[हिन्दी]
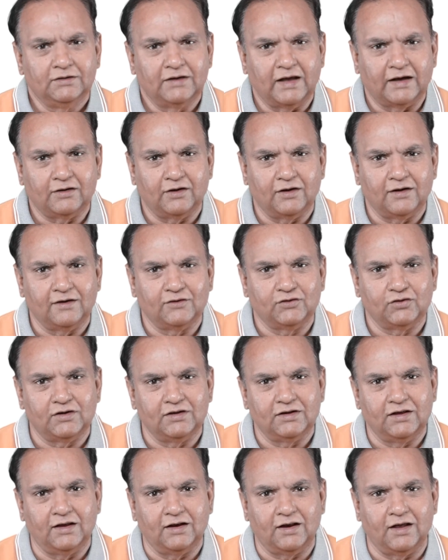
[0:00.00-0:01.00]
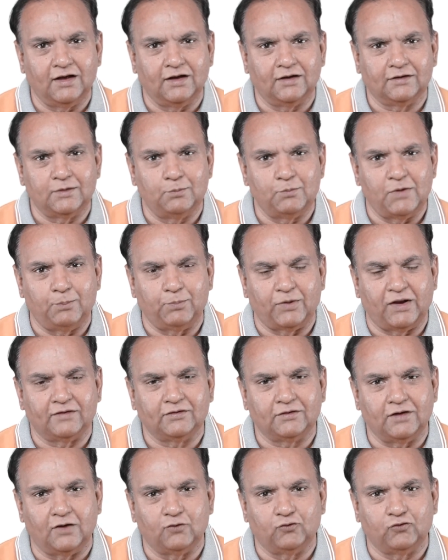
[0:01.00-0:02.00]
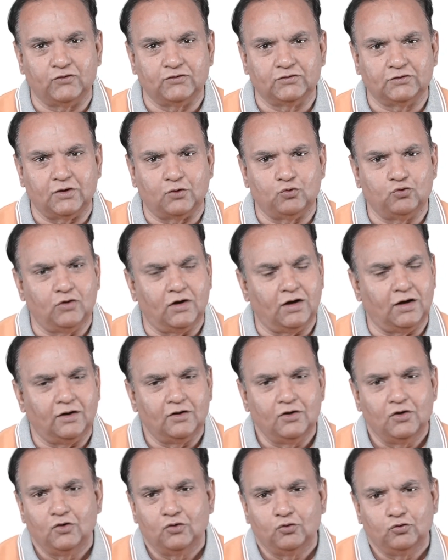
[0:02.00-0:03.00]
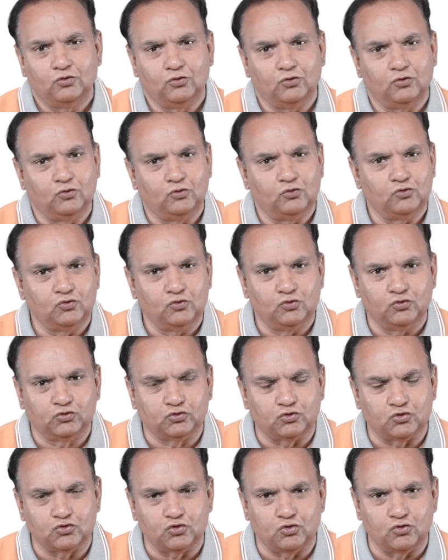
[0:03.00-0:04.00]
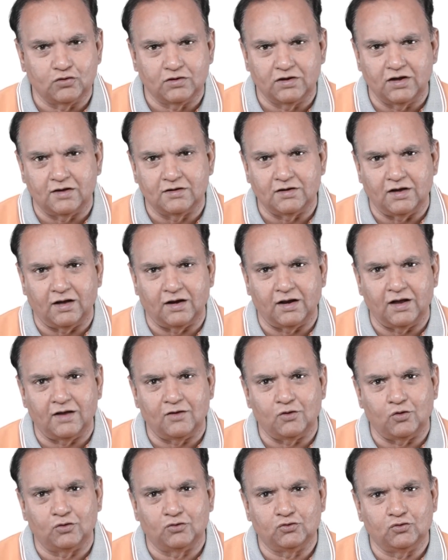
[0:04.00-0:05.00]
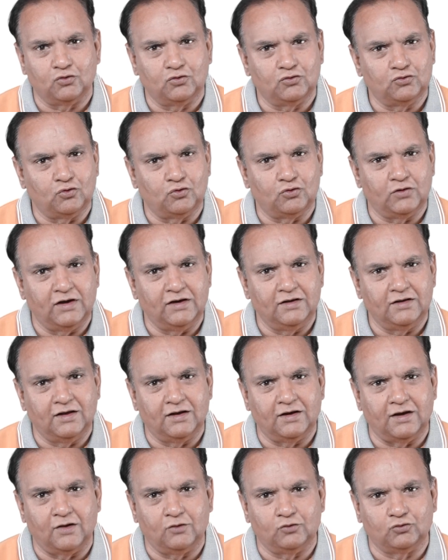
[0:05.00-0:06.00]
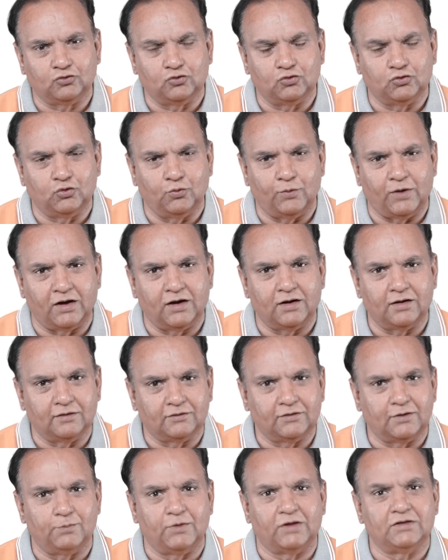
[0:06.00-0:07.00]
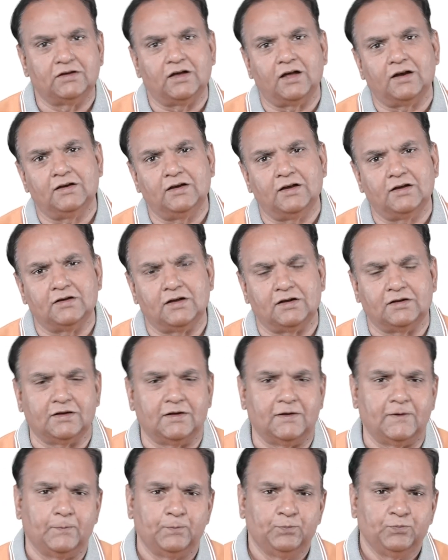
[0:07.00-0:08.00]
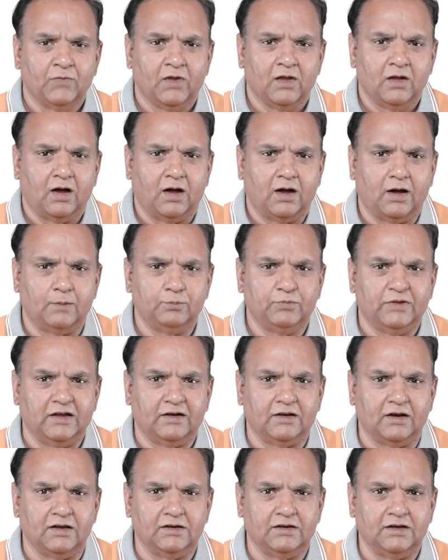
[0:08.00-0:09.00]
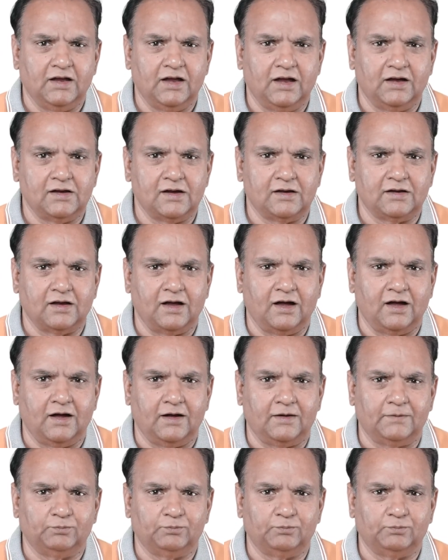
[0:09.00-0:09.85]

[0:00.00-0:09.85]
डेक्लरेशन दे रहा है कि मैं प्रेस कॉन्फ्रेंस करूँगा वो उसको छोड़ दिया जा रहा है और जो जो नहीं दे रहा उसको दोबारा नज़रबंद कर दिया जाता है अब देखना यह है कि क्या